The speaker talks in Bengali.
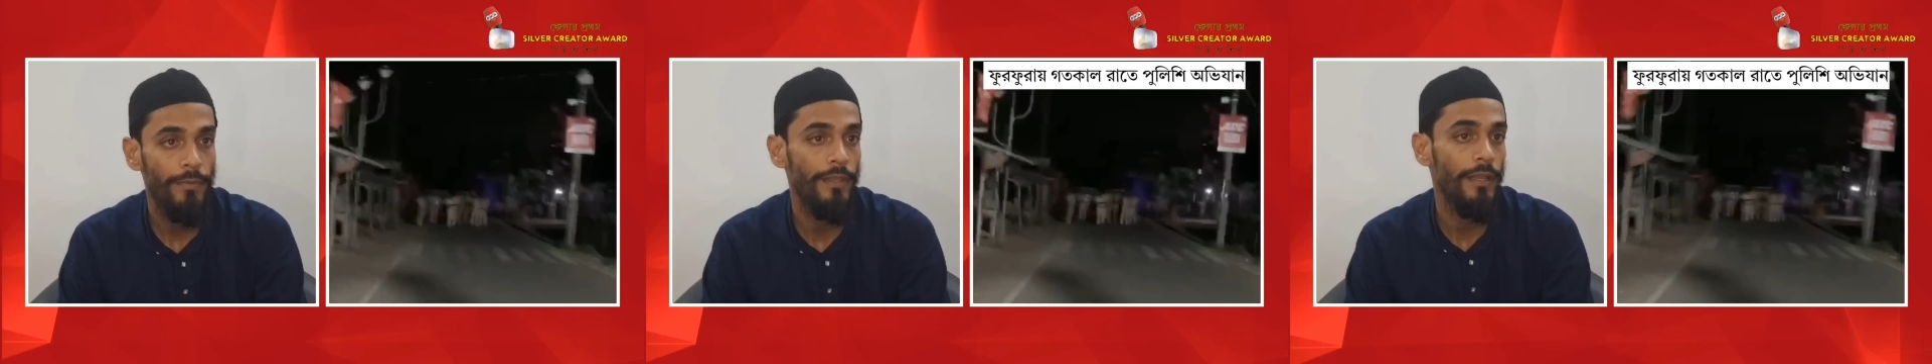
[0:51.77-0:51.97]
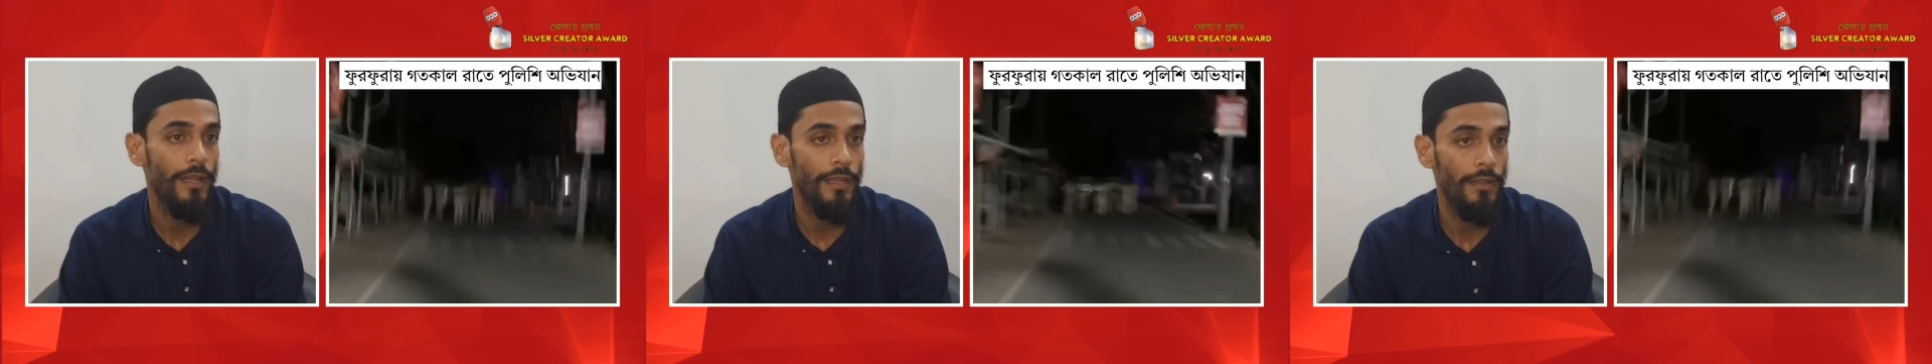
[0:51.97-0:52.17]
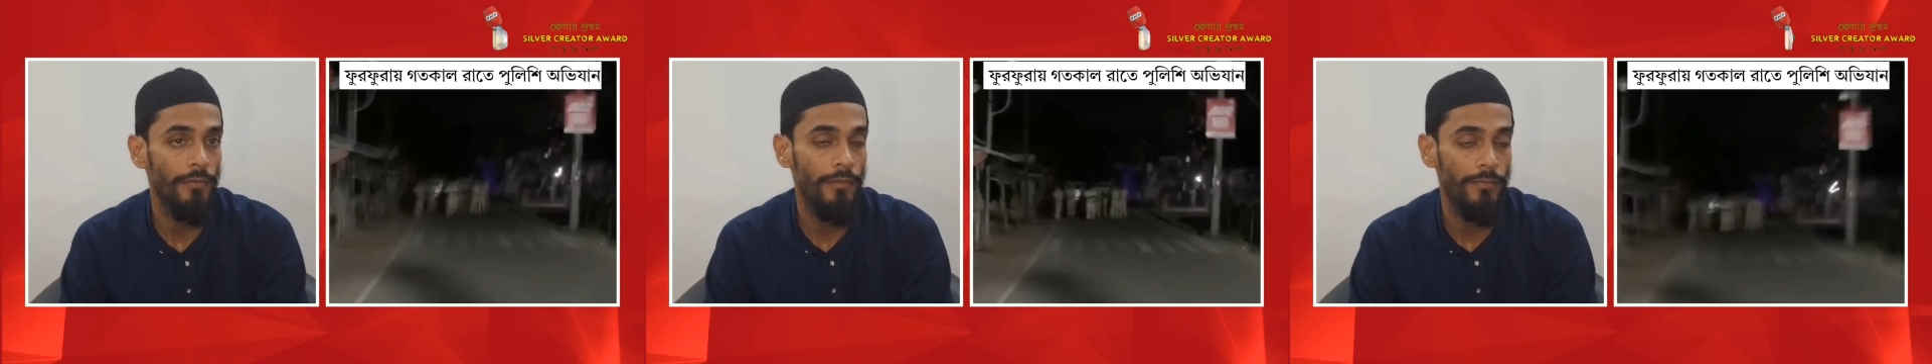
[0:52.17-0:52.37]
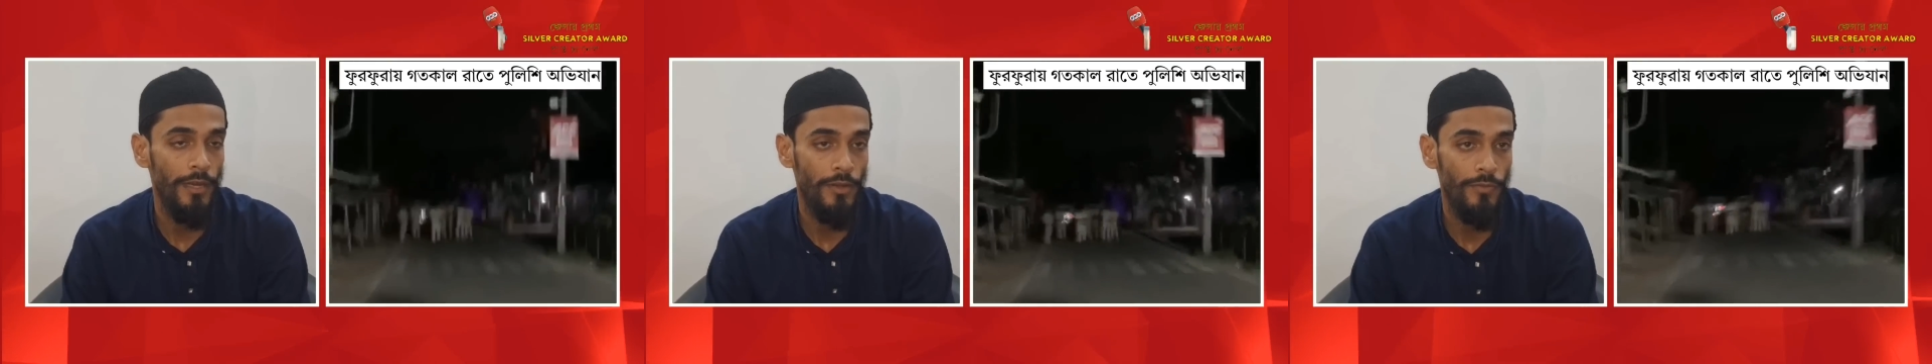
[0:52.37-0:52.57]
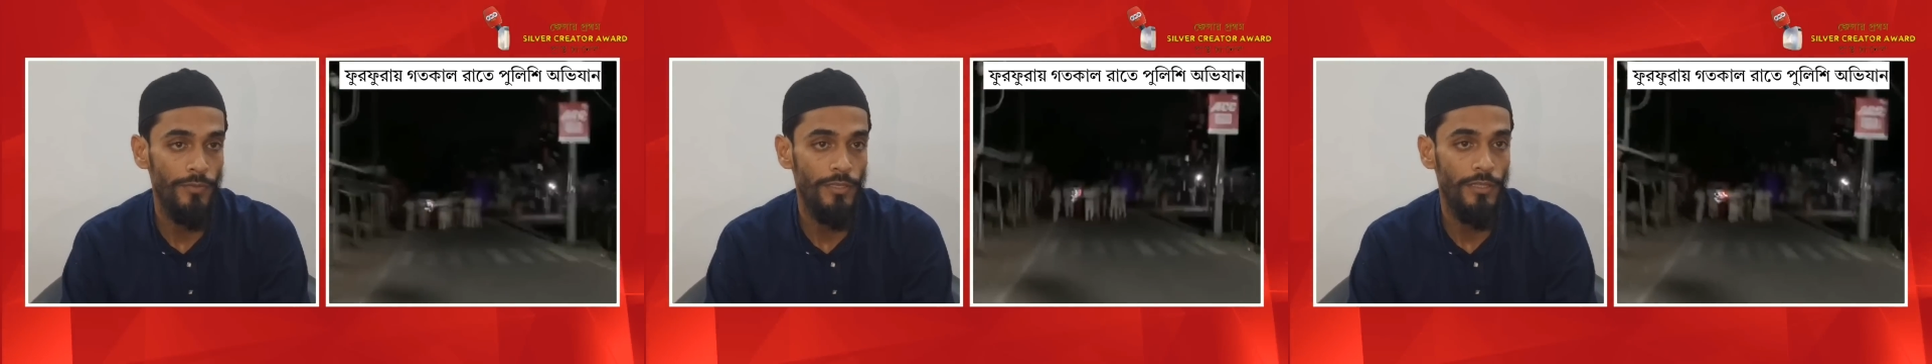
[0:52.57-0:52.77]
পীর আল্লামা
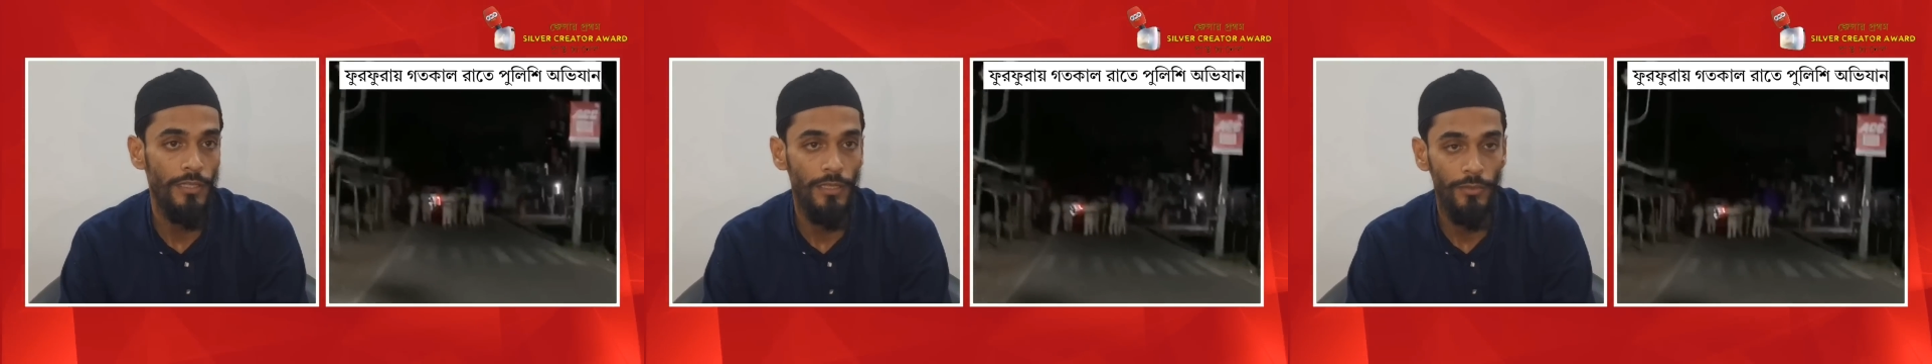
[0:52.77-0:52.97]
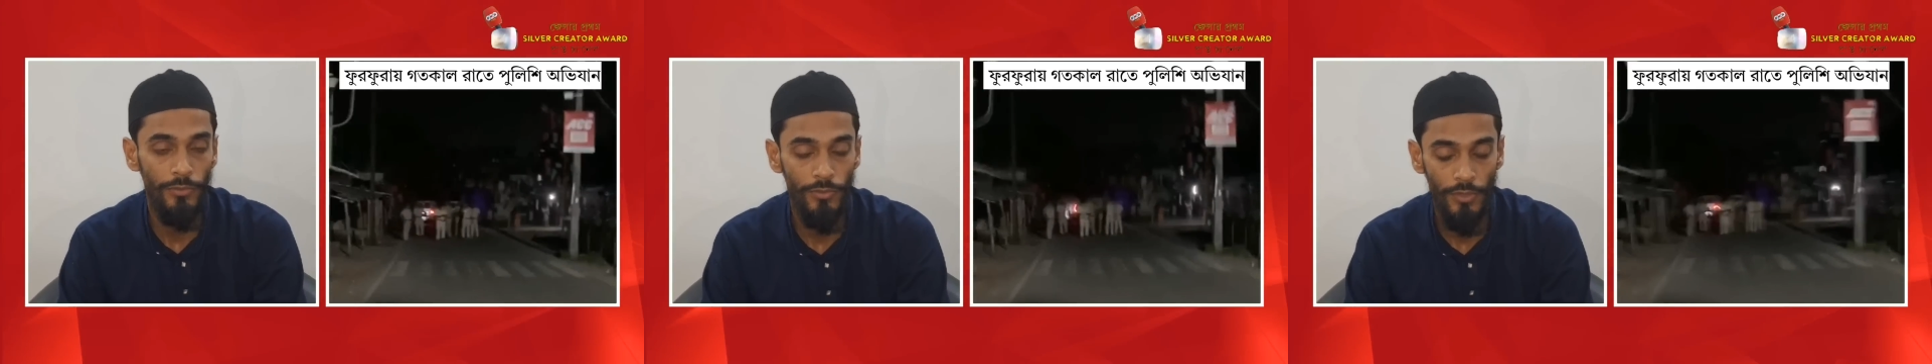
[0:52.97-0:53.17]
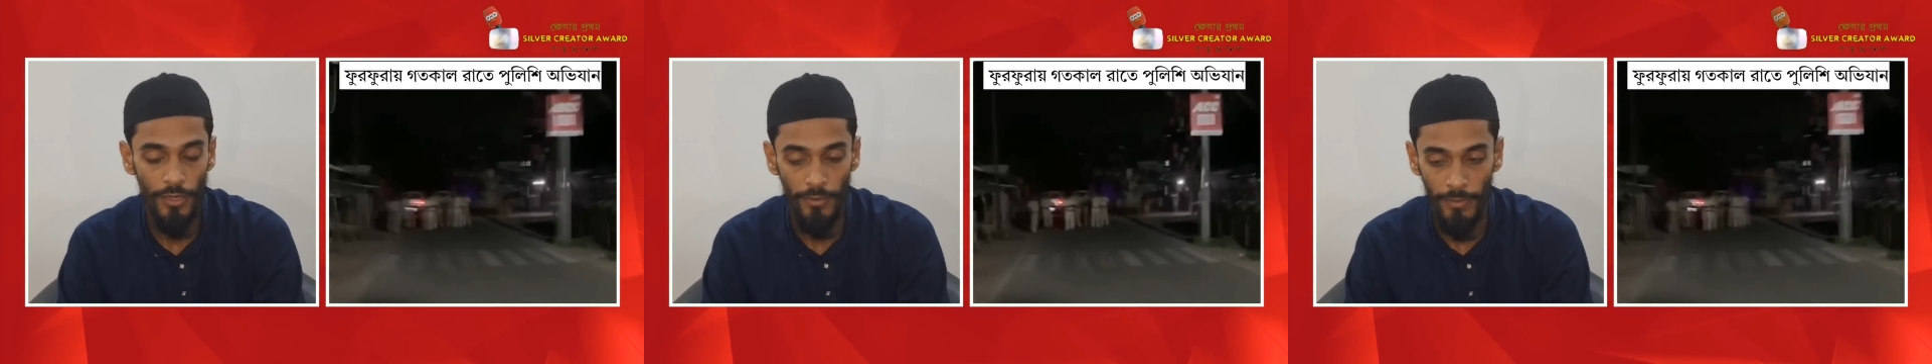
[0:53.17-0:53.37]
মারুফ সিদ্দিক হুজুরের